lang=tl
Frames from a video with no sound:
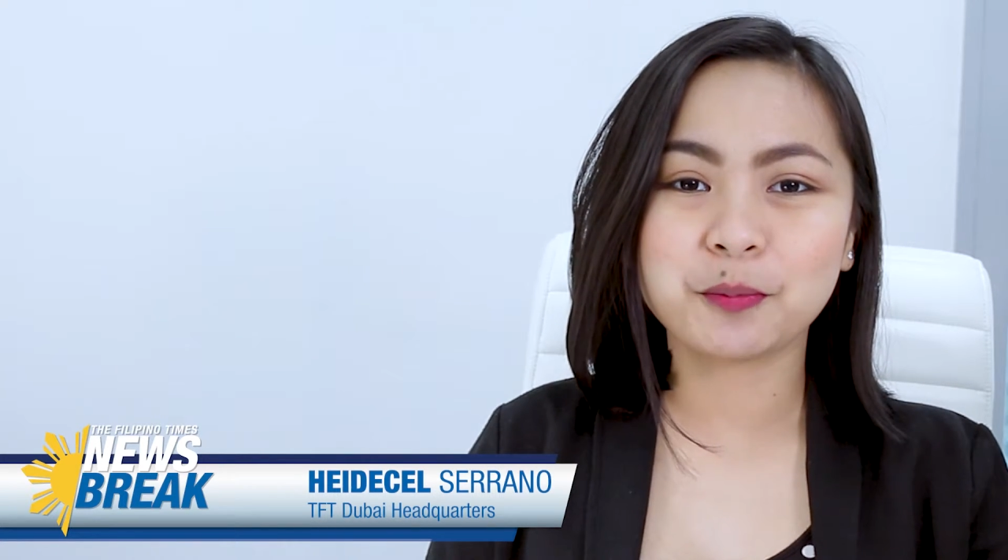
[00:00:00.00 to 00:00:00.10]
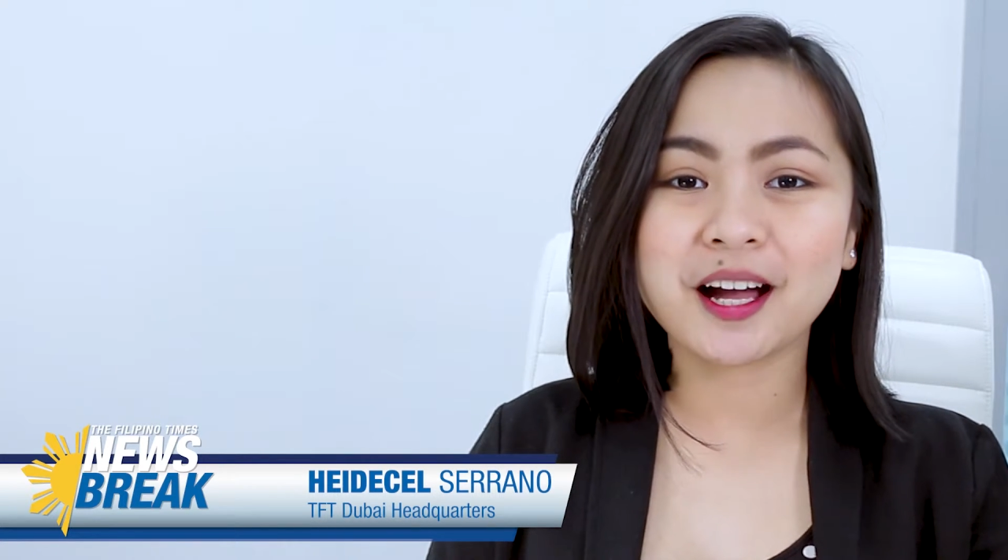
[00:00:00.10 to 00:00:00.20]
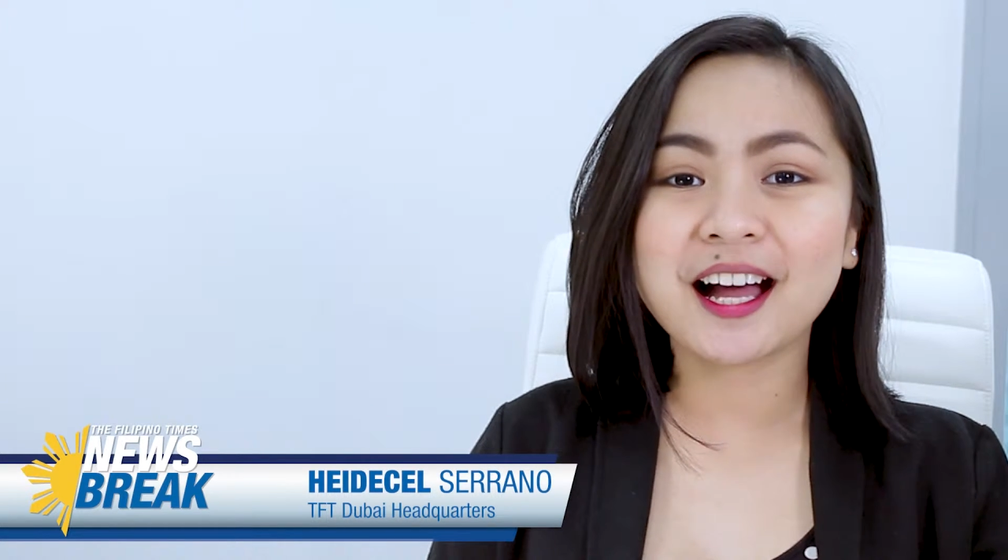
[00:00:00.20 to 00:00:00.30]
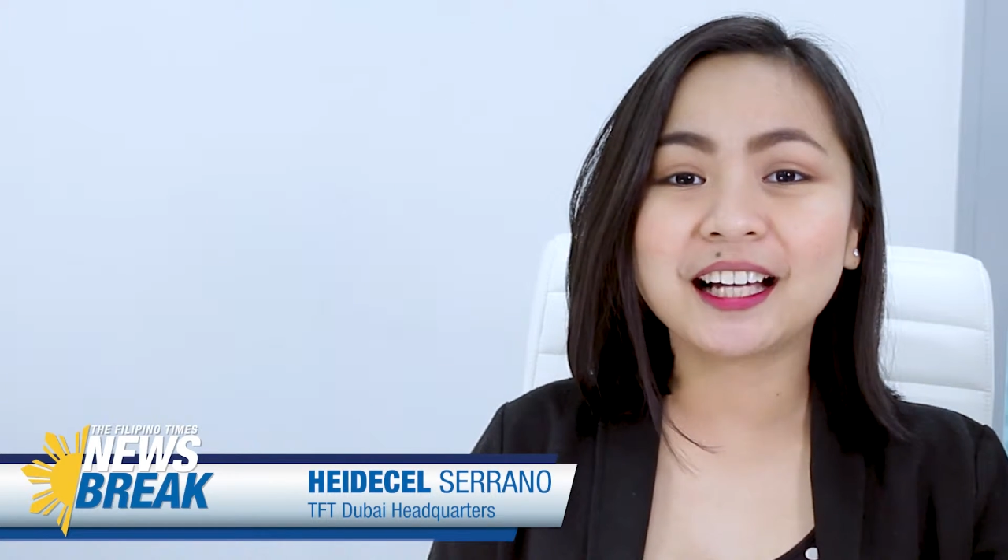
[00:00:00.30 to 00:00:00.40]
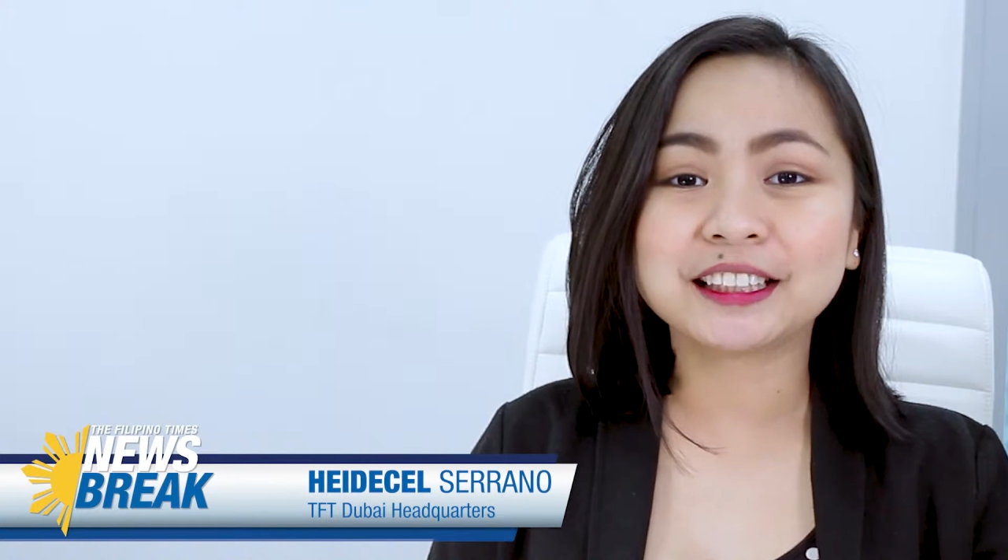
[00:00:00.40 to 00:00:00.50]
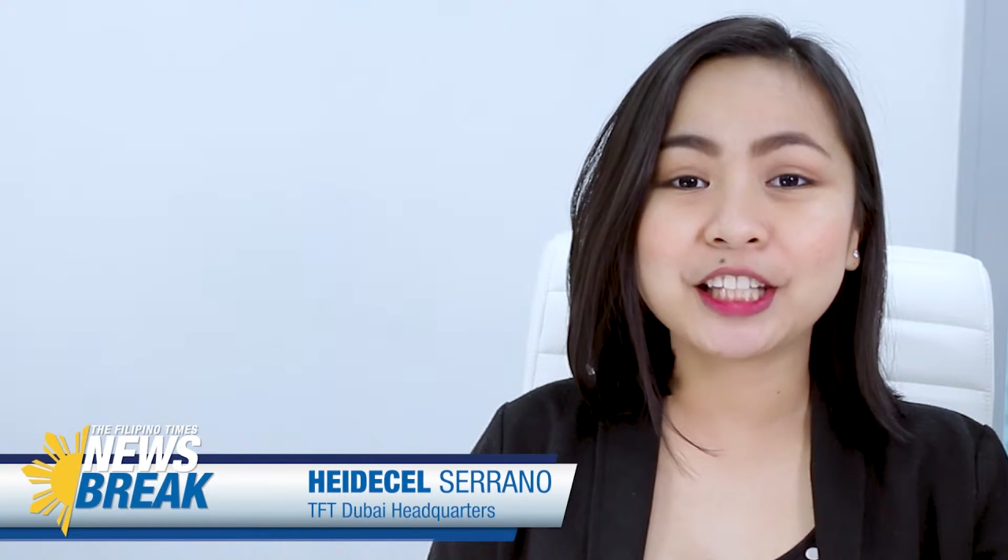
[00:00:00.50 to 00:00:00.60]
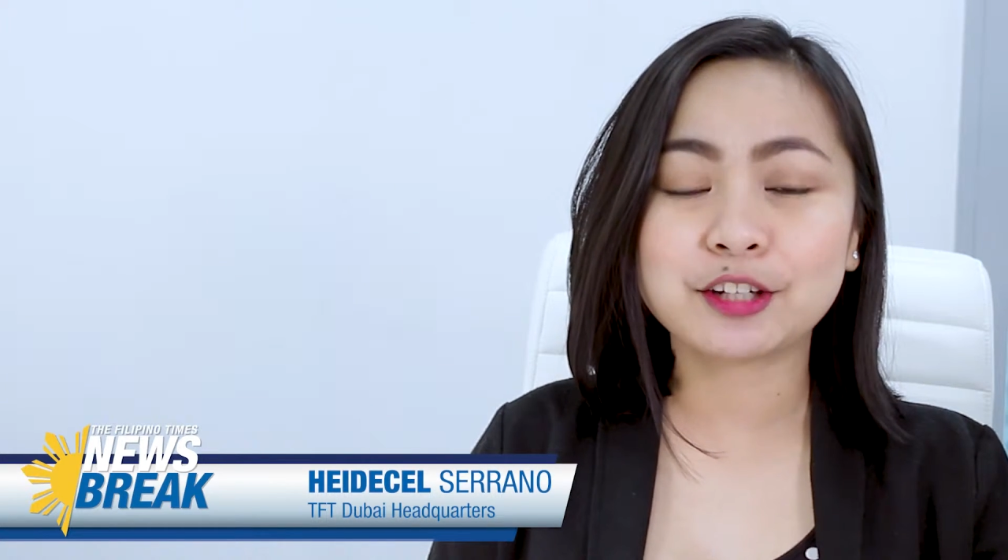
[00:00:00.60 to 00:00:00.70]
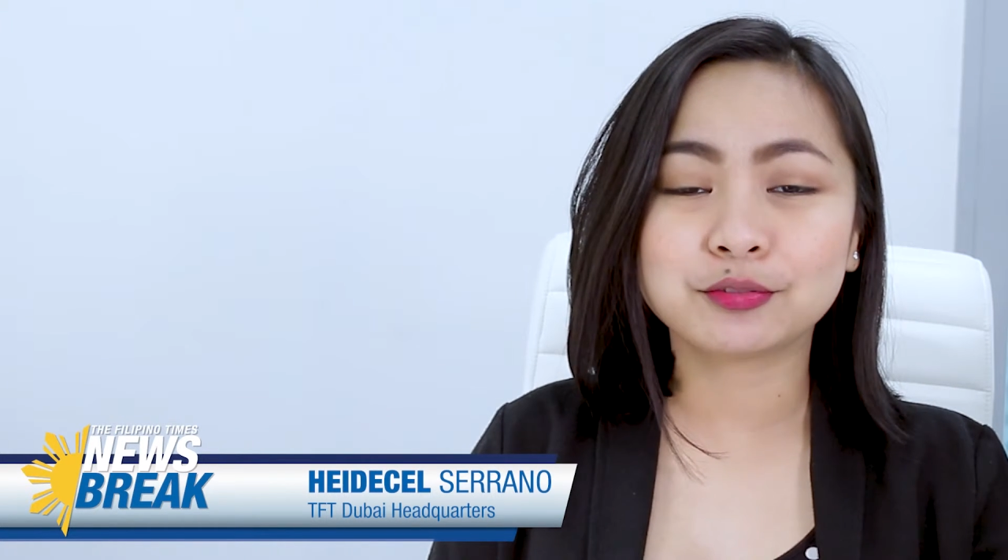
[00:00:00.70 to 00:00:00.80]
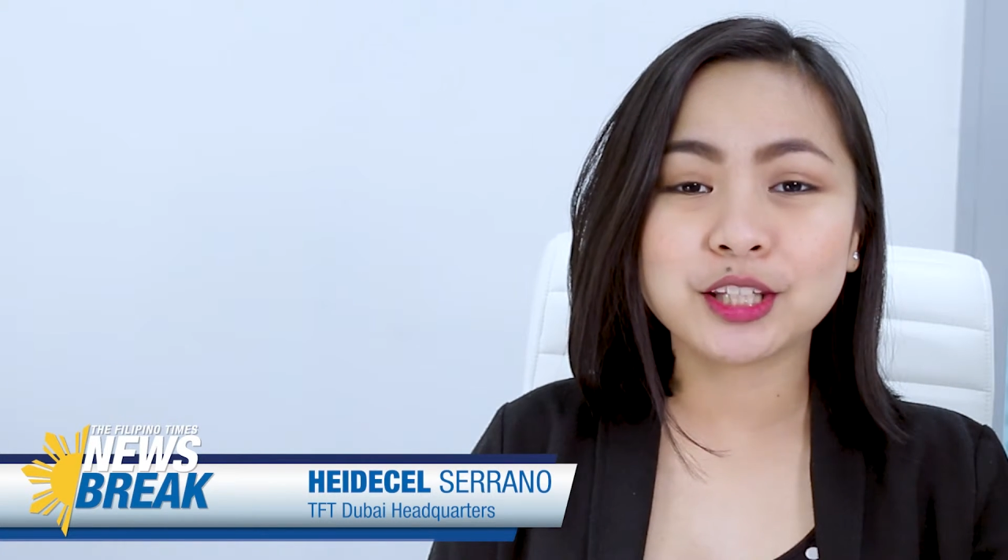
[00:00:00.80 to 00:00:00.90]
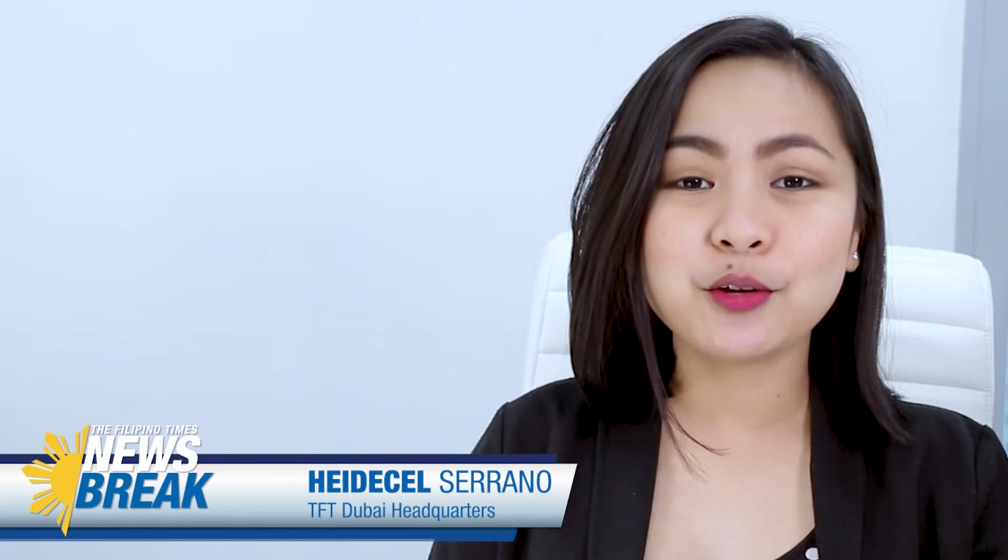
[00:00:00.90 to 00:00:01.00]
Mga
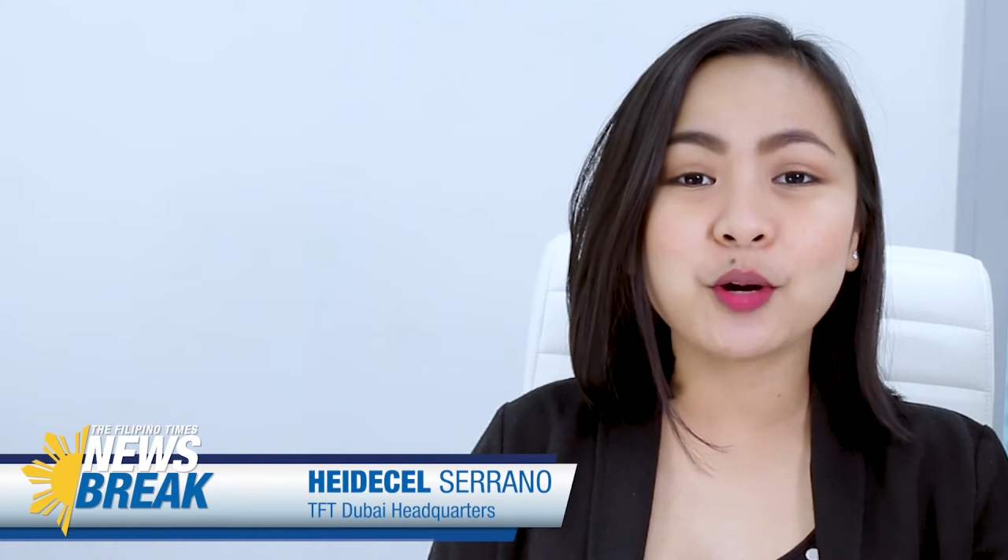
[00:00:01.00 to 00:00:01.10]
ka-TFT,